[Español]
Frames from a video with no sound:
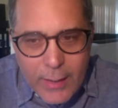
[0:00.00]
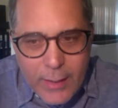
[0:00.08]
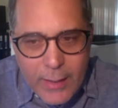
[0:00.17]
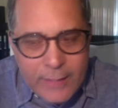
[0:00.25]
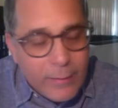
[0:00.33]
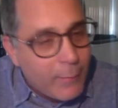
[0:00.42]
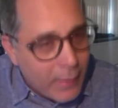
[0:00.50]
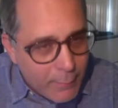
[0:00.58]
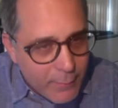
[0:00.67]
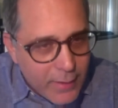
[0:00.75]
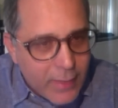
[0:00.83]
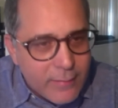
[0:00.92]
Esa para
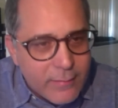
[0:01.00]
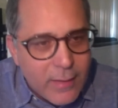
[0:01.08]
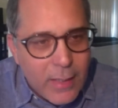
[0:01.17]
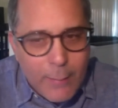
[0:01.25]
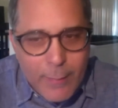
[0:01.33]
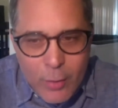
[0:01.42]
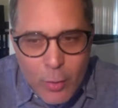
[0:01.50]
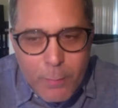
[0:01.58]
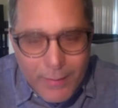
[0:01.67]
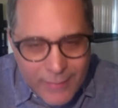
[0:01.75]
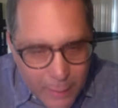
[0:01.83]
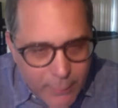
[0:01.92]
mí es la mayor
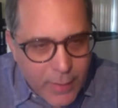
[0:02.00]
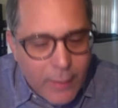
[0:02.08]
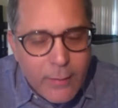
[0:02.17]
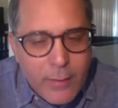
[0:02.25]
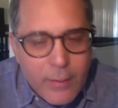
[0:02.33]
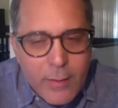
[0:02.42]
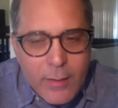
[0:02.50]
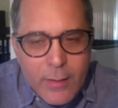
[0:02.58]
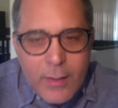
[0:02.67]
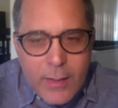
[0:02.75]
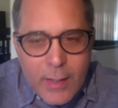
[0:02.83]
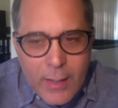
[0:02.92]
pandemia
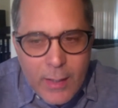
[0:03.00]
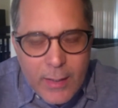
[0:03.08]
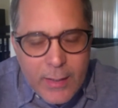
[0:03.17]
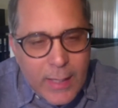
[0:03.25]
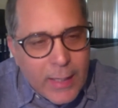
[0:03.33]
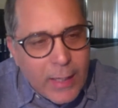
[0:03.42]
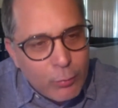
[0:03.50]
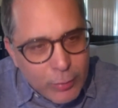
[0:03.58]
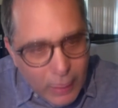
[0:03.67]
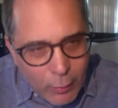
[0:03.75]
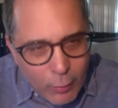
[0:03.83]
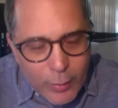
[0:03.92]
que, ha
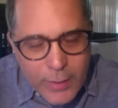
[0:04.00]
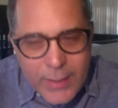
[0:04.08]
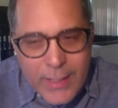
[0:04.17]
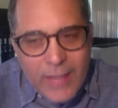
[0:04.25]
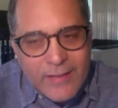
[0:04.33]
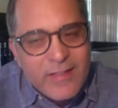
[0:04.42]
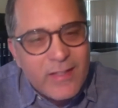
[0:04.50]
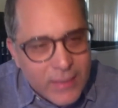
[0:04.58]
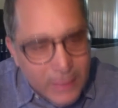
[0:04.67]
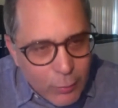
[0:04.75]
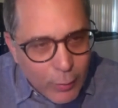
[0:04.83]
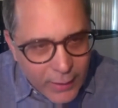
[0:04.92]
causado y que ha
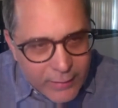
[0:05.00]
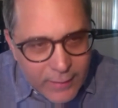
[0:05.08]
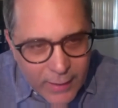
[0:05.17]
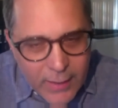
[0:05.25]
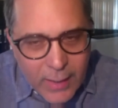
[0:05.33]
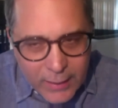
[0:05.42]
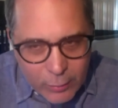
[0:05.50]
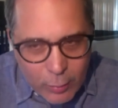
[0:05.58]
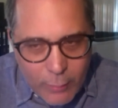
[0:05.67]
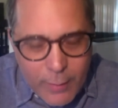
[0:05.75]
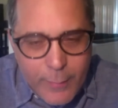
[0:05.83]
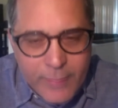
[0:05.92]
existido en esa isla que
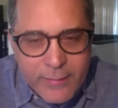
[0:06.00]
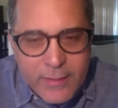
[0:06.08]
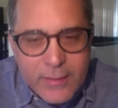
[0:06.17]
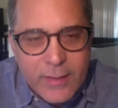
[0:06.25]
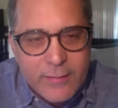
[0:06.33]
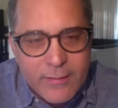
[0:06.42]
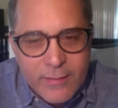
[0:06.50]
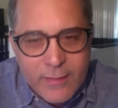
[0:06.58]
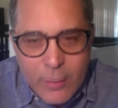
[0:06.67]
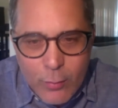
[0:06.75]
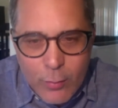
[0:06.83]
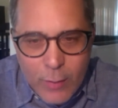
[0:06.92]
todavía persiste en
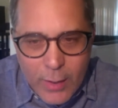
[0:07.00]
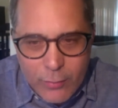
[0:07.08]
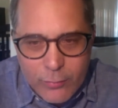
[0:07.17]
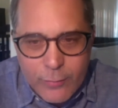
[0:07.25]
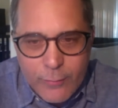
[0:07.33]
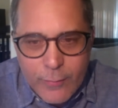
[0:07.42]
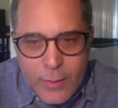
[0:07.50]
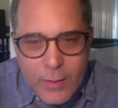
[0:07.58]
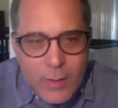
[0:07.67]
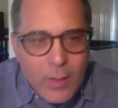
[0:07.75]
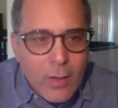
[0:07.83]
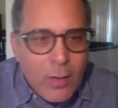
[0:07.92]
61 años.
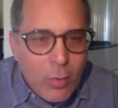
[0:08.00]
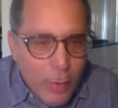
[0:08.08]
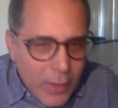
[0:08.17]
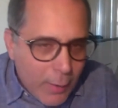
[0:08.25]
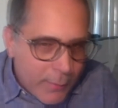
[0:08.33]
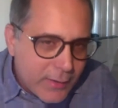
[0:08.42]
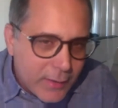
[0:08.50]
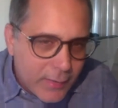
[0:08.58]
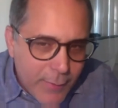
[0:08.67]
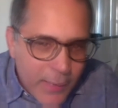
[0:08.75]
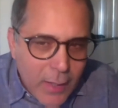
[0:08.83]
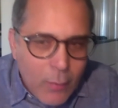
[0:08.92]
Lógicamente
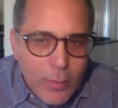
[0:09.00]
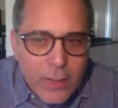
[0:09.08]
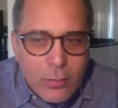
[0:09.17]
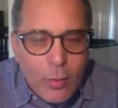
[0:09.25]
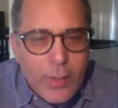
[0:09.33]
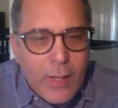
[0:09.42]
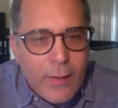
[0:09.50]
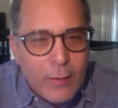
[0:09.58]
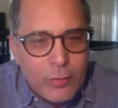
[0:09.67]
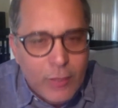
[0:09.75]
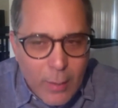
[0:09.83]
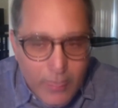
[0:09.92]
también es una historia de
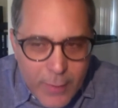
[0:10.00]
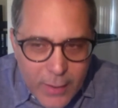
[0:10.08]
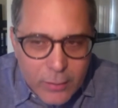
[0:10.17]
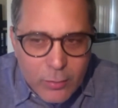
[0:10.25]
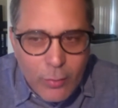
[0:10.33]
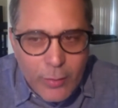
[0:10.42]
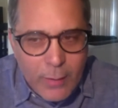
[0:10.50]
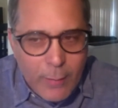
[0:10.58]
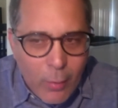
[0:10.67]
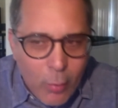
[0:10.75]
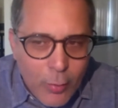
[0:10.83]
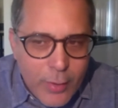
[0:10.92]
adoctrinamiento, de
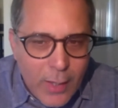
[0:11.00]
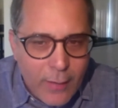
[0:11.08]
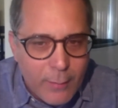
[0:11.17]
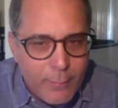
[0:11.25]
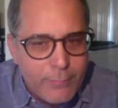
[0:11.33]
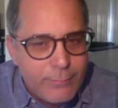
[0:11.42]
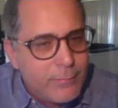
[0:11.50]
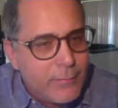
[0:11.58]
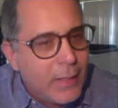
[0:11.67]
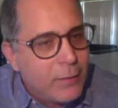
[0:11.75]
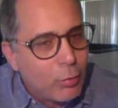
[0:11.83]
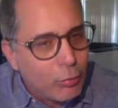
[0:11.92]
demagogia, de,
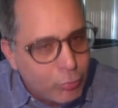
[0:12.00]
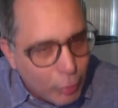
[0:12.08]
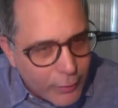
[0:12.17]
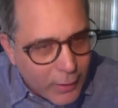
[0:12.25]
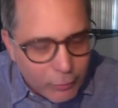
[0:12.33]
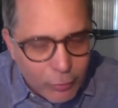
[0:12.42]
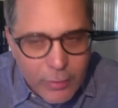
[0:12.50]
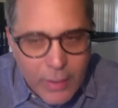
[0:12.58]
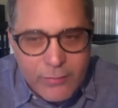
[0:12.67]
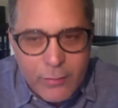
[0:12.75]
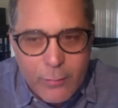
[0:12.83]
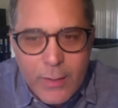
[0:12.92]
de destrucción de la
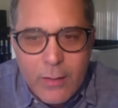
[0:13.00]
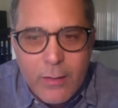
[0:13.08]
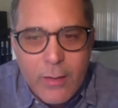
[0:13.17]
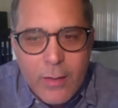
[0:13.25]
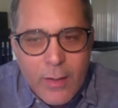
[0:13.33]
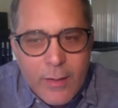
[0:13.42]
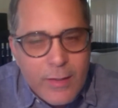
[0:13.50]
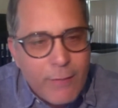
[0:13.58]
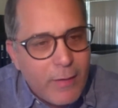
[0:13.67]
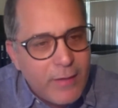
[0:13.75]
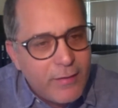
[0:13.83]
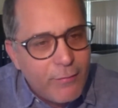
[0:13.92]
sociedad civil, de
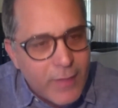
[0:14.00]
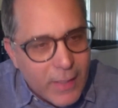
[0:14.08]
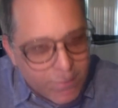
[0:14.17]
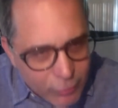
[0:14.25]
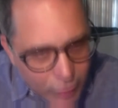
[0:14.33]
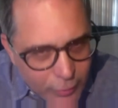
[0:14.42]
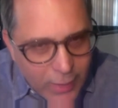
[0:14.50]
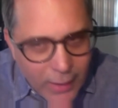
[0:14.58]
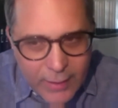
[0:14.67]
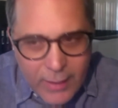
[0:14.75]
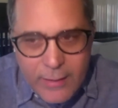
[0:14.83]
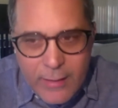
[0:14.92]
falsificación de la
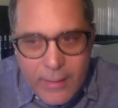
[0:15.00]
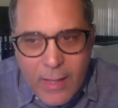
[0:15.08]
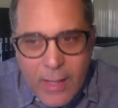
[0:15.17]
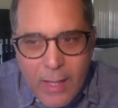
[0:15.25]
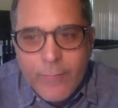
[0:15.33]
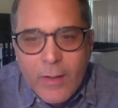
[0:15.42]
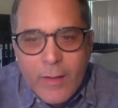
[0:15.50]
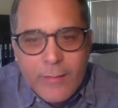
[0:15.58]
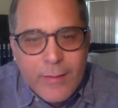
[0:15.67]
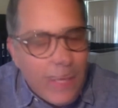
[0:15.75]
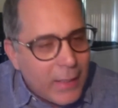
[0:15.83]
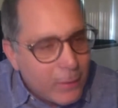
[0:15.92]
realidad,
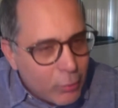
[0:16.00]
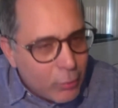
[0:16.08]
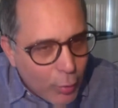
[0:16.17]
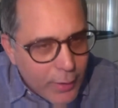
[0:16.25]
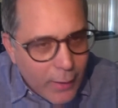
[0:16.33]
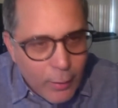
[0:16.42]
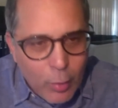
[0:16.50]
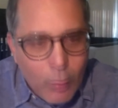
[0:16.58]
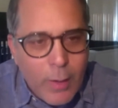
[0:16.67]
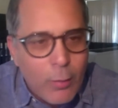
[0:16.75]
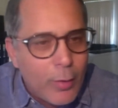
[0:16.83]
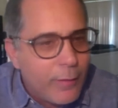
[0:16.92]
de la historia, de los
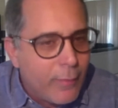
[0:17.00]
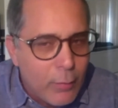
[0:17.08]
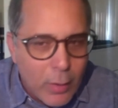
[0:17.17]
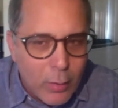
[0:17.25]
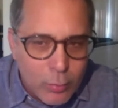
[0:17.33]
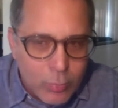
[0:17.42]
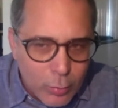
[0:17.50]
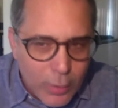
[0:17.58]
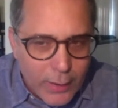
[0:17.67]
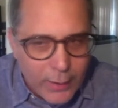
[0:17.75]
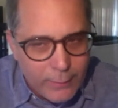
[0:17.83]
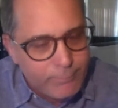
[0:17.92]
valores de una
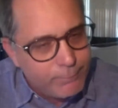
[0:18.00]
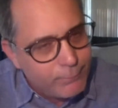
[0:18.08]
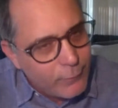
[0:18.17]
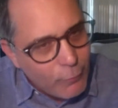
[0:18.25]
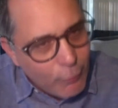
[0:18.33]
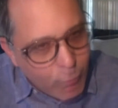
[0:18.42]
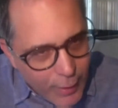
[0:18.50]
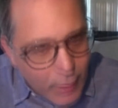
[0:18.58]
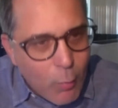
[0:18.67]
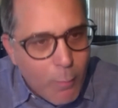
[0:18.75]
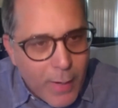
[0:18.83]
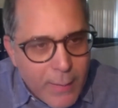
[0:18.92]
cultura que fuera
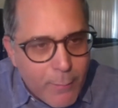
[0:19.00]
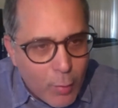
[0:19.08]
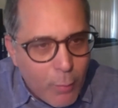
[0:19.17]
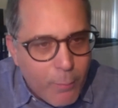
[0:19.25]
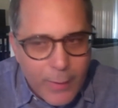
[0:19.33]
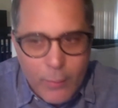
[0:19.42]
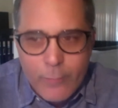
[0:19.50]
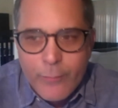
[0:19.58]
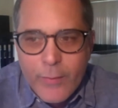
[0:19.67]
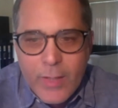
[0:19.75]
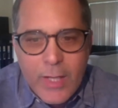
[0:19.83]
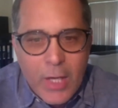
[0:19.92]
un país próspero
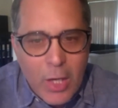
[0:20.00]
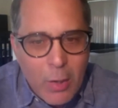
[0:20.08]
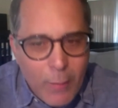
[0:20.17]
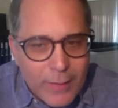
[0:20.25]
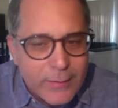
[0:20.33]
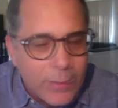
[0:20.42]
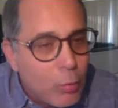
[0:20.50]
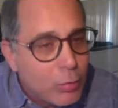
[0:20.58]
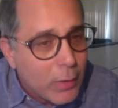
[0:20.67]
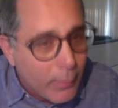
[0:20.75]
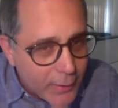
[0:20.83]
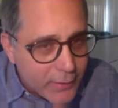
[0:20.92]
y relevante
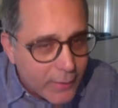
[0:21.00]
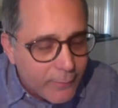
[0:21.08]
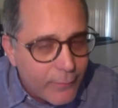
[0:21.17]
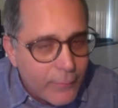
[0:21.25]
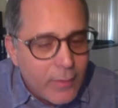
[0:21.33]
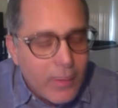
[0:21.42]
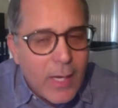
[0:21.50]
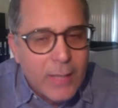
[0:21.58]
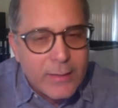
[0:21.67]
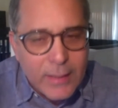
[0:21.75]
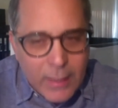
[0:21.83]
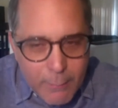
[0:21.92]
justamente
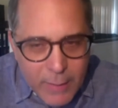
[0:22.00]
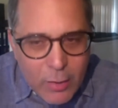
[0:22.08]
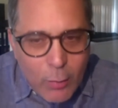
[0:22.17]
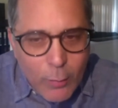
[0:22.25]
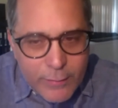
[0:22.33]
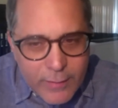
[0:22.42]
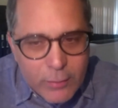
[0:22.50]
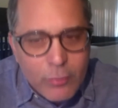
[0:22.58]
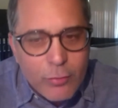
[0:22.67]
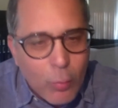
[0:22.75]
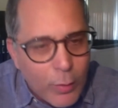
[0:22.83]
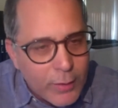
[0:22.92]
hasta que en
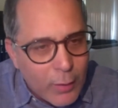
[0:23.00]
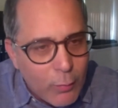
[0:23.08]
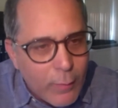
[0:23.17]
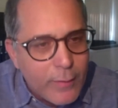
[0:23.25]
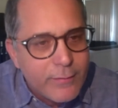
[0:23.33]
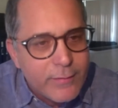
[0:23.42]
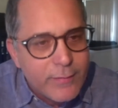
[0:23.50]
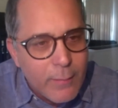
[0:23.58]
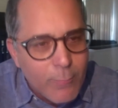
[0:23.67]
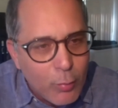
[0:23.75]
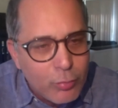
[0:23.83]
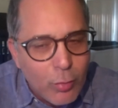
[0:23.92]
1959 se
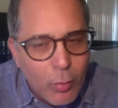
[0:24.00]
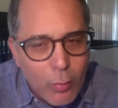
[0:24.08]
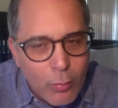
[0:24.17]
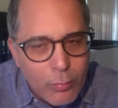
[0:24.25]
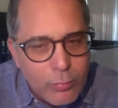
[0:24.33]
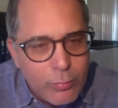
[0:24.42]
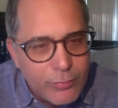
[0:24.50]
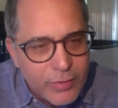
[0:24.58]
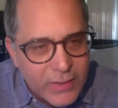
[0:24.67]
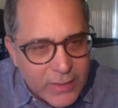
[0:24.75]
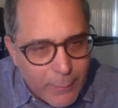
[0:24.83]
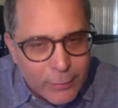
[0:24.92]
impuso un
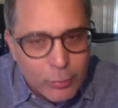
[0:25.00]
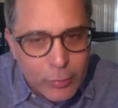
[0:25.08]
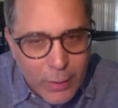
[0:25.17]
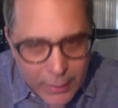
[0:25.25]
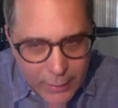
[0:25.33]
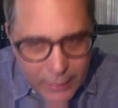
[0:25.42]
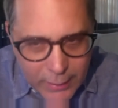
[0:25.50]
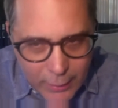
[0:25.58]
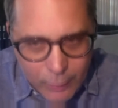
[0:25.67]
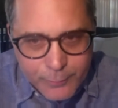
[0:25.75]
sistema totalitario.